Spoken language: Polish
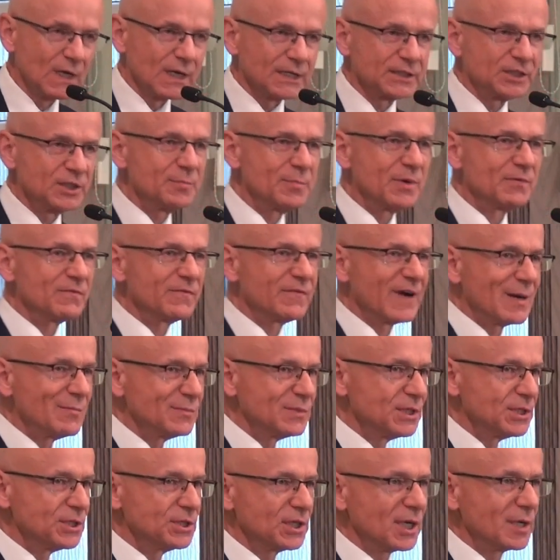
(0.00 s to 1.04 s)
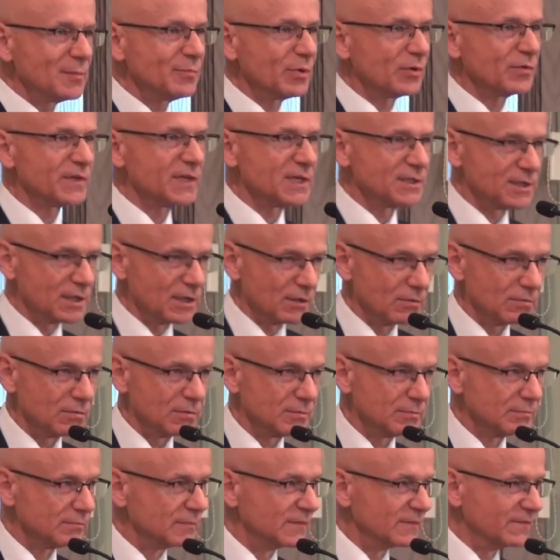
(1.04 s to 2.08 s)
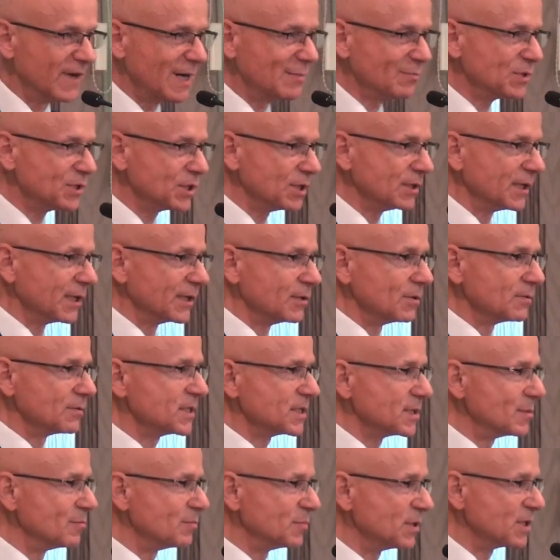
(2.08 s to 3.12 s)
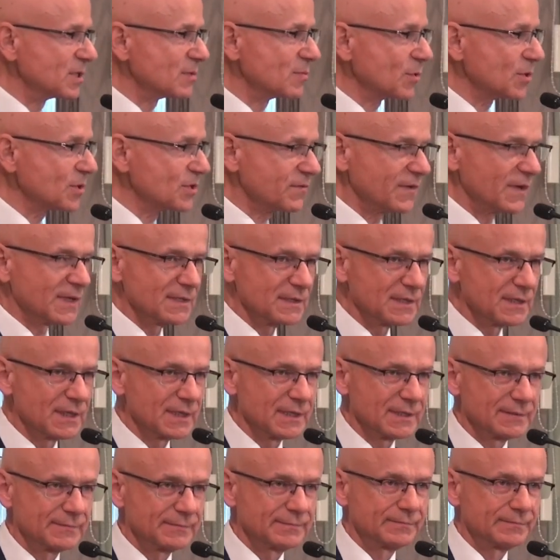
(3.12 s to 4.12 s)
gdybym wam dzisiaj powiedział, wam czytającym Pismo Święte,